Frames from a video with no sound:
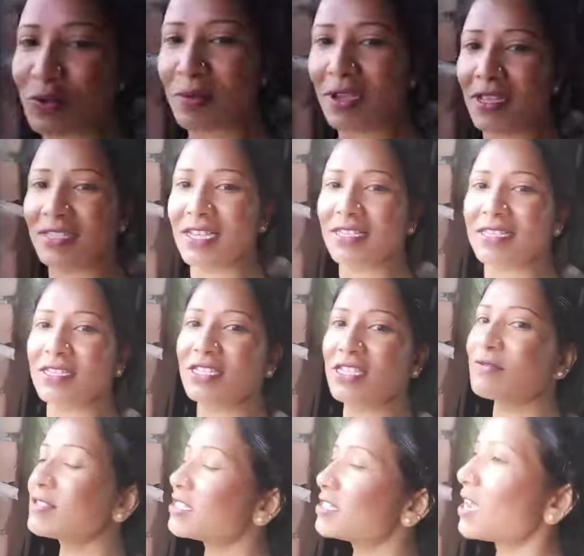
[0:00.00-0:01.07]
सुबह जैसे
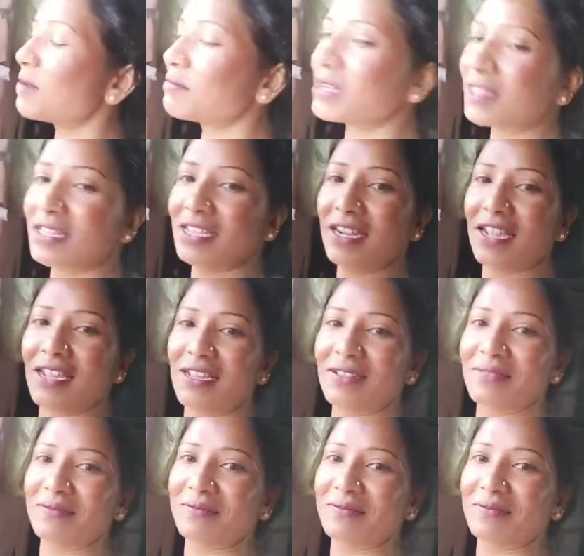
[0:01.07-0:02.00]
शिव जी का मंदिर है